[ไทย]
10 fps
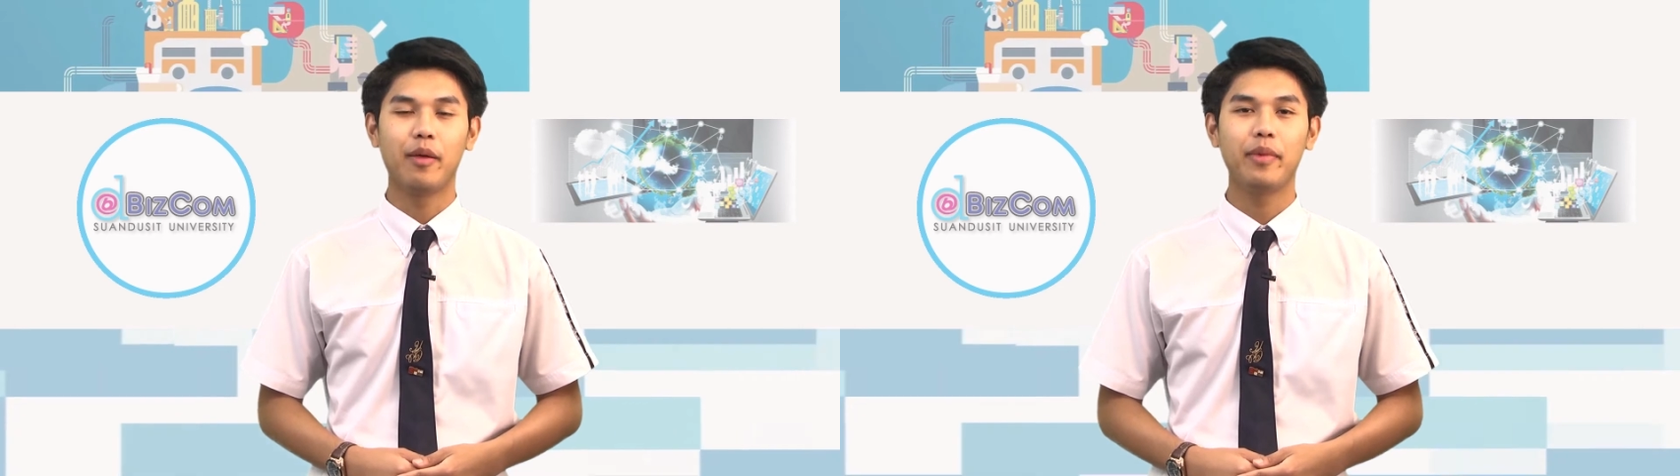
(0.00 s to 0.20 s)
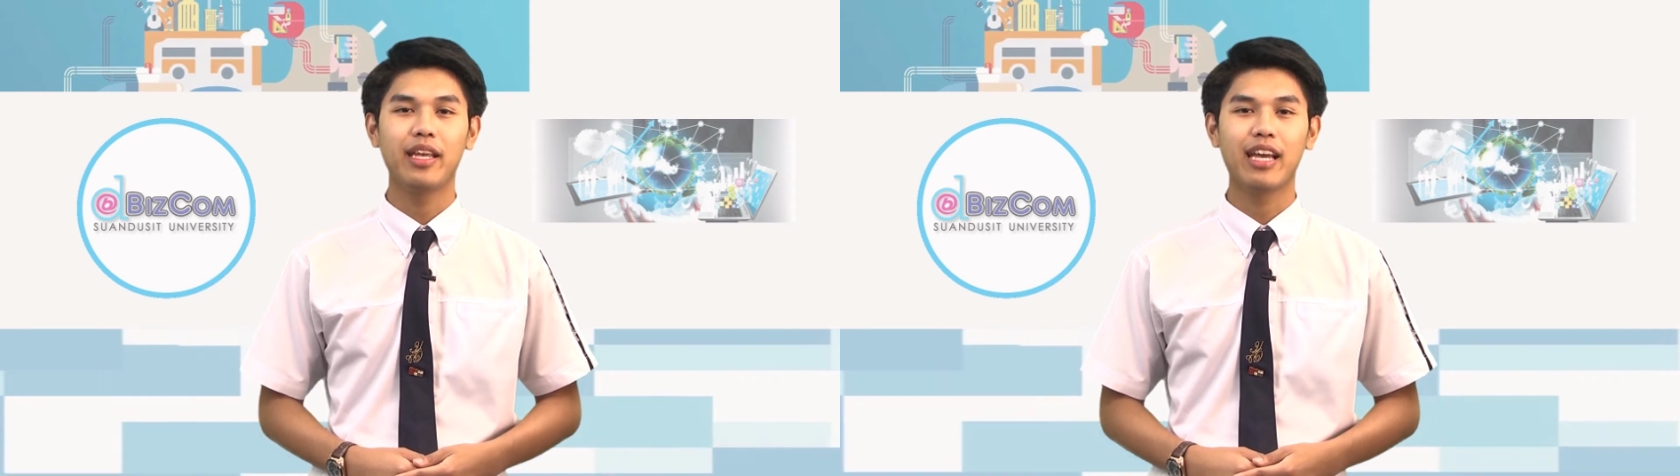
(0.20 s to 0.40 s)

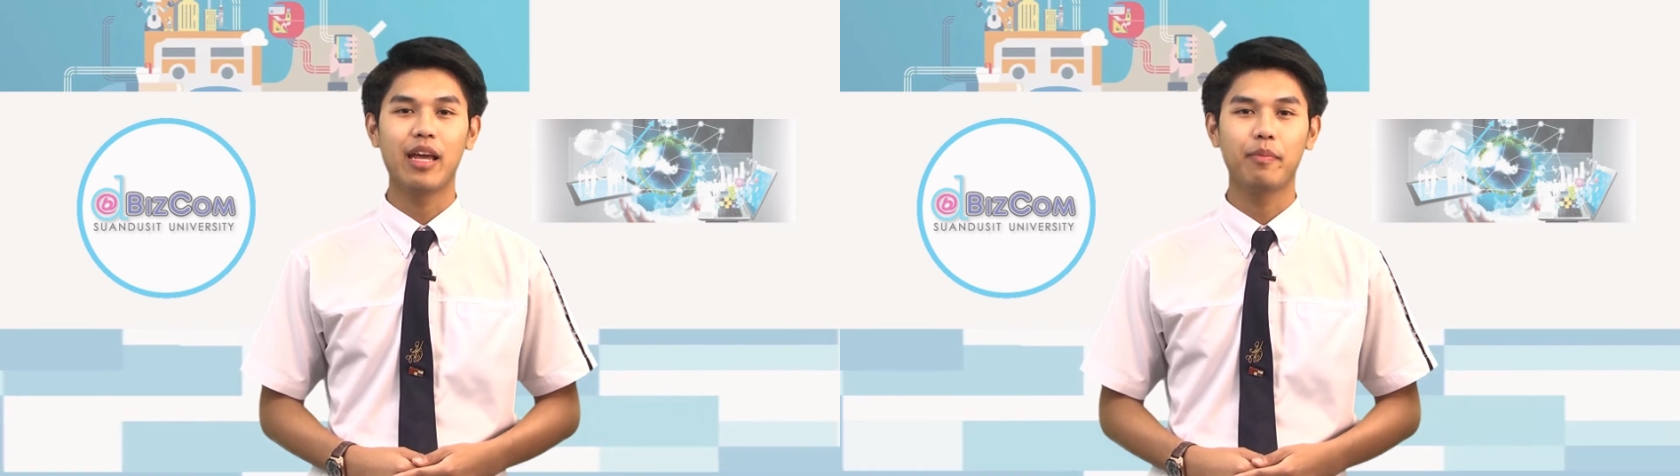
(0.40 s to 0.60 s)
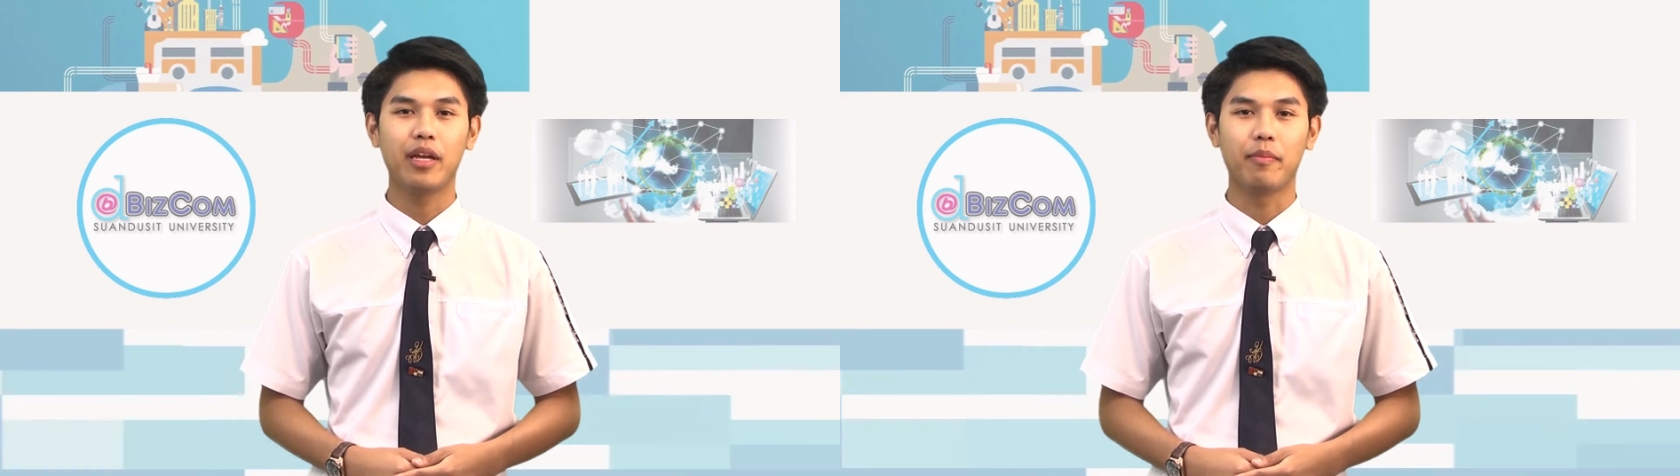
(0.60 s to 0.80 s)
มีการ
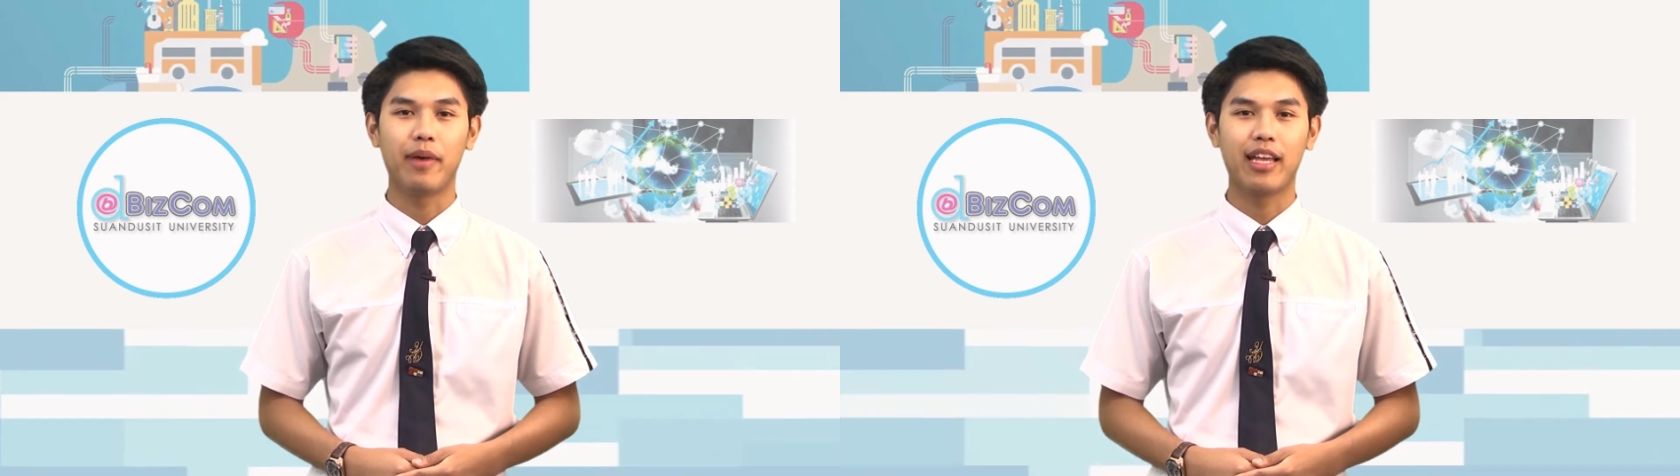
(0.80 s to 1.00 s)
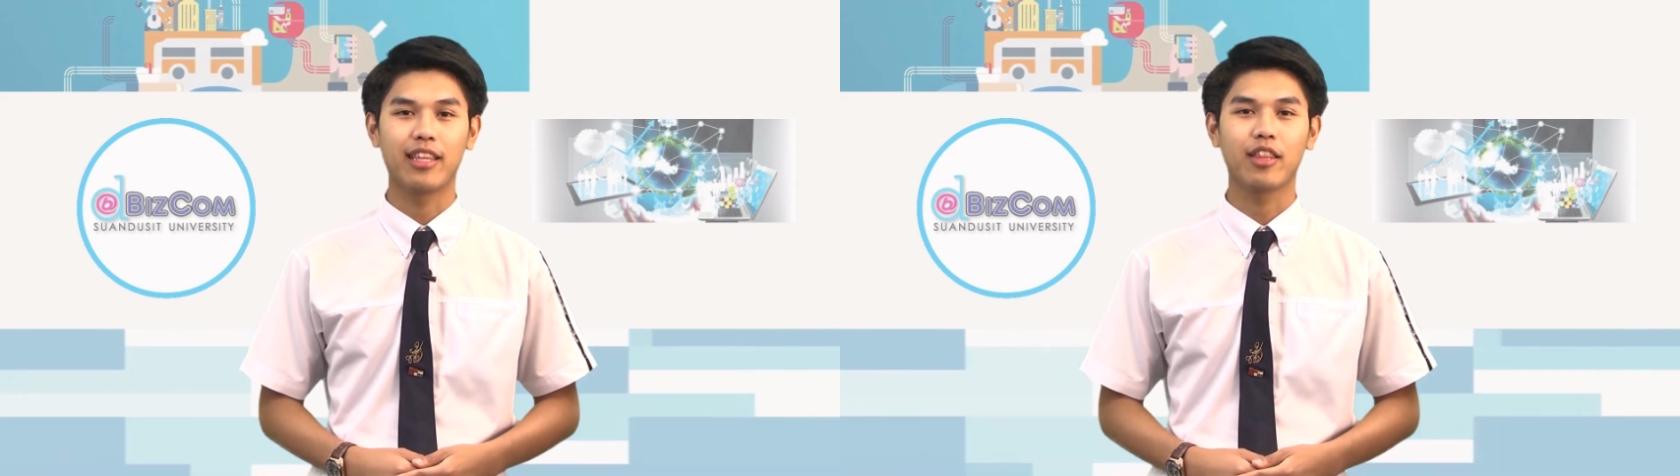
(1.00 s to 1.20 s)
เปลี่ยนแปล
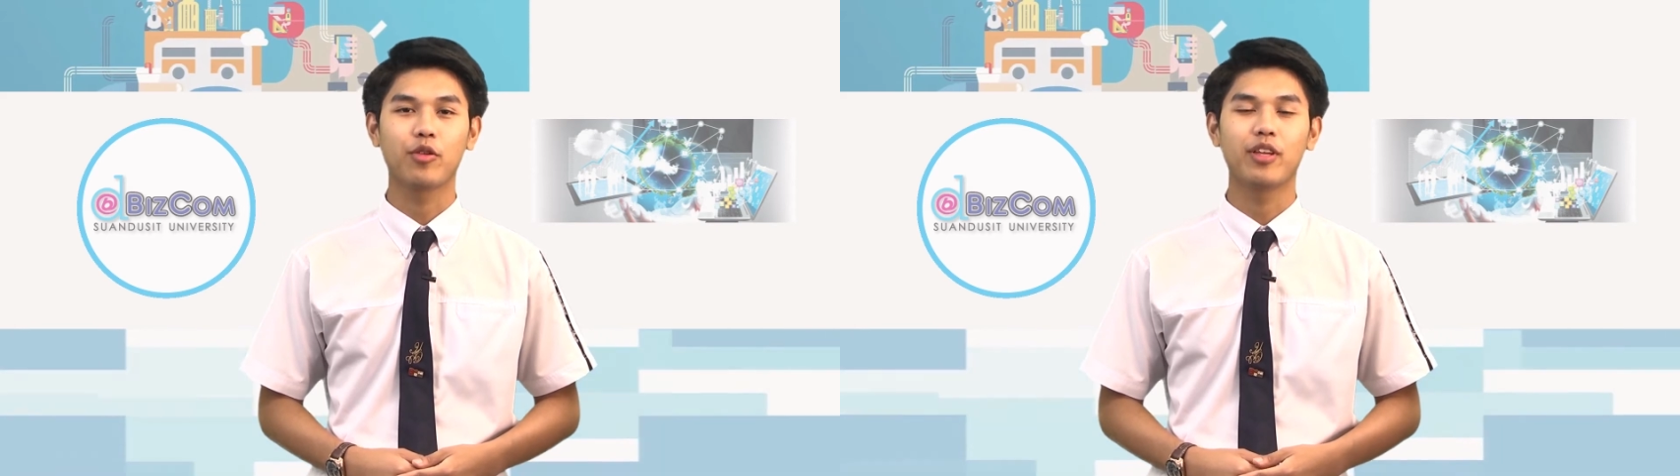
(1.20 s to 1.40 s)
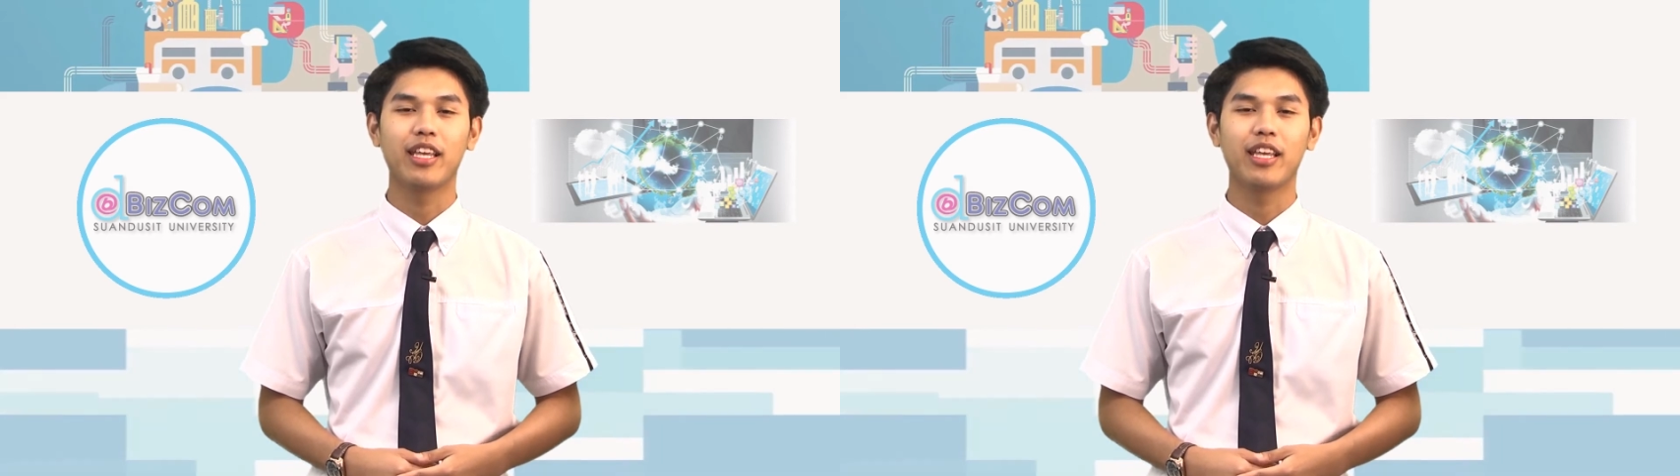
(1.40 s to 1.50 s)
งเทคโนโล